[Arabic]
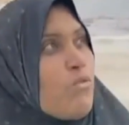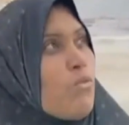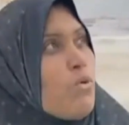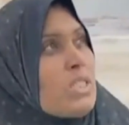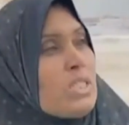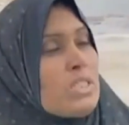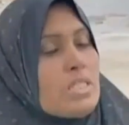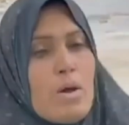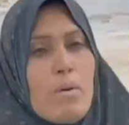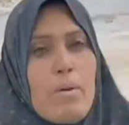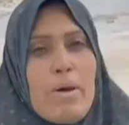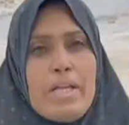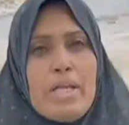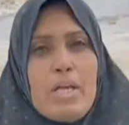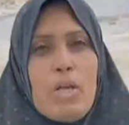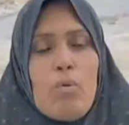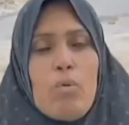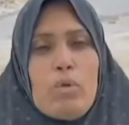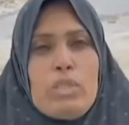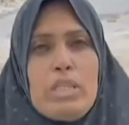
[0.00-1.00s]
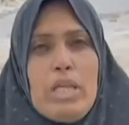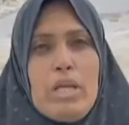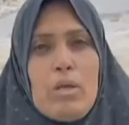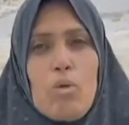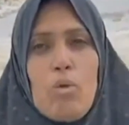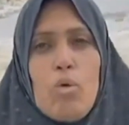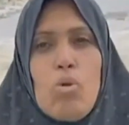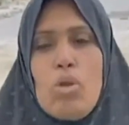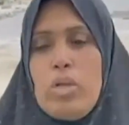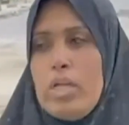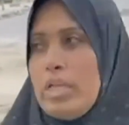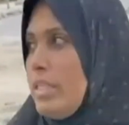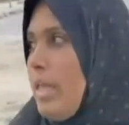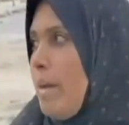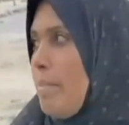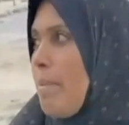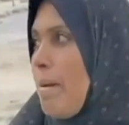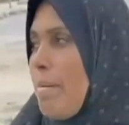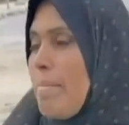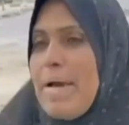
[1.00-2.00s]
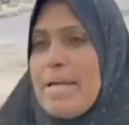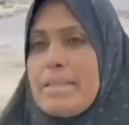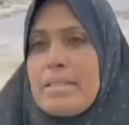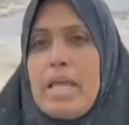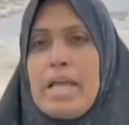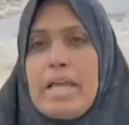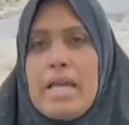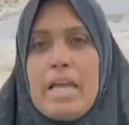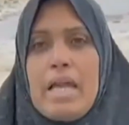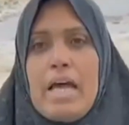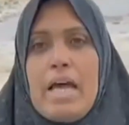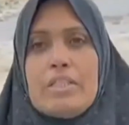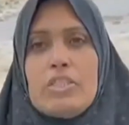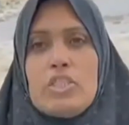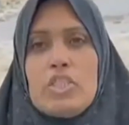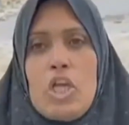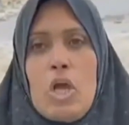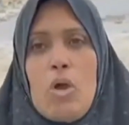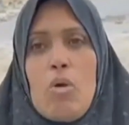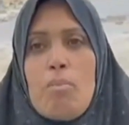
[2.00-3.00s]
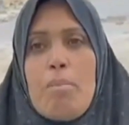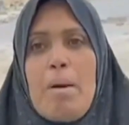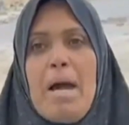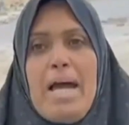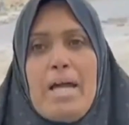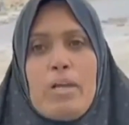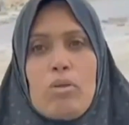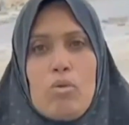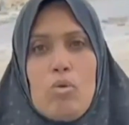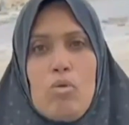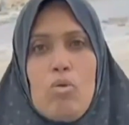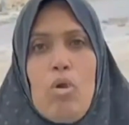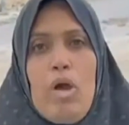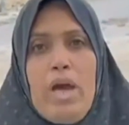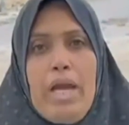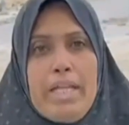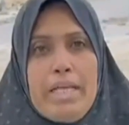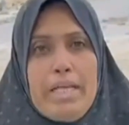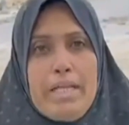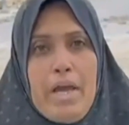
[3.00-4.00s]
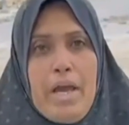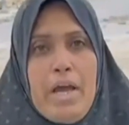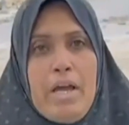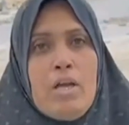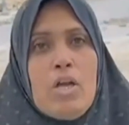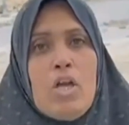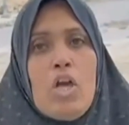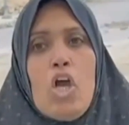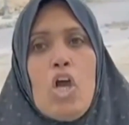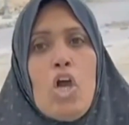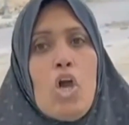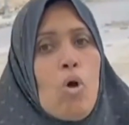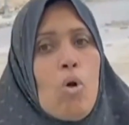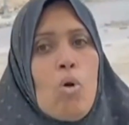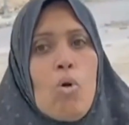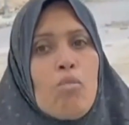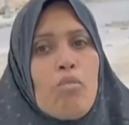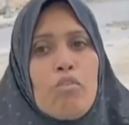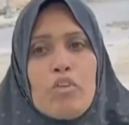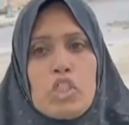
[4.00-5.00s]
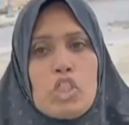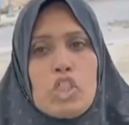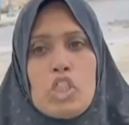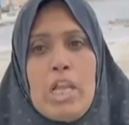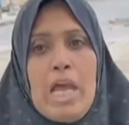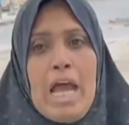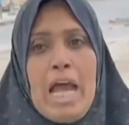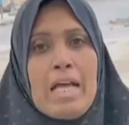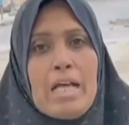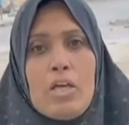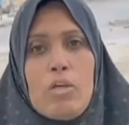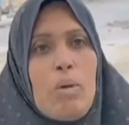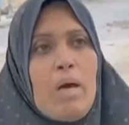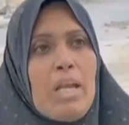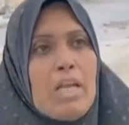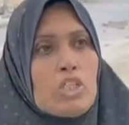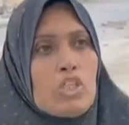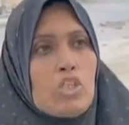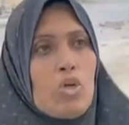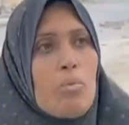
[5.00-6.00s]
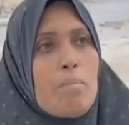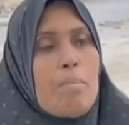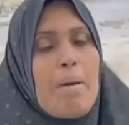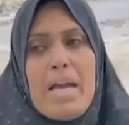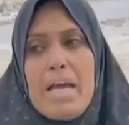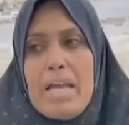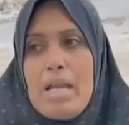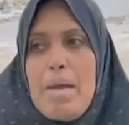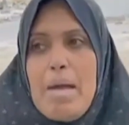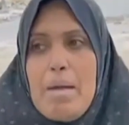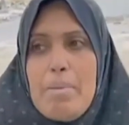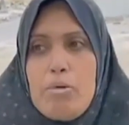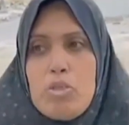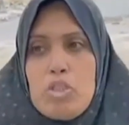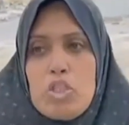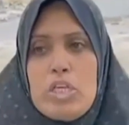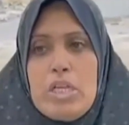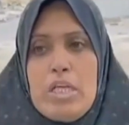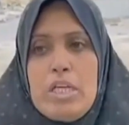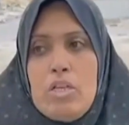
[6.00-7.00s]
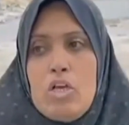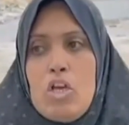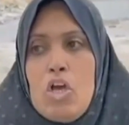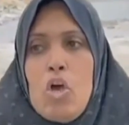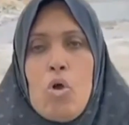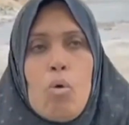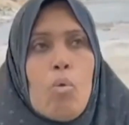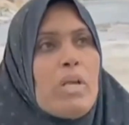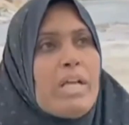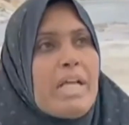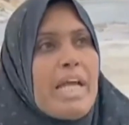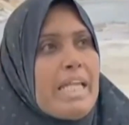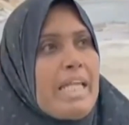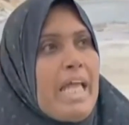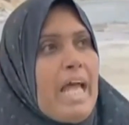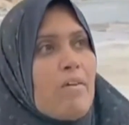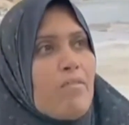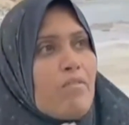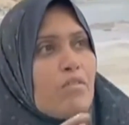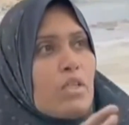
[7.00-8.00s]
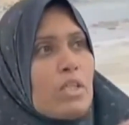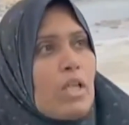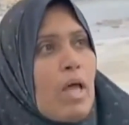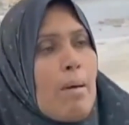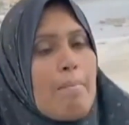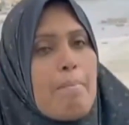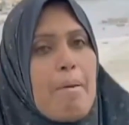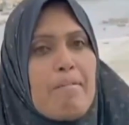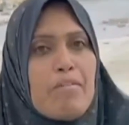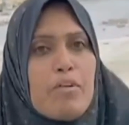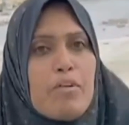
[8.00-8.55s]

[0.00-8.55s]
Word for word: والصواريخ وكل الدبابات طيران جو كله علينا وفيش لا اكل ولا شرب بقره محبوسين والقذايف نتخبى في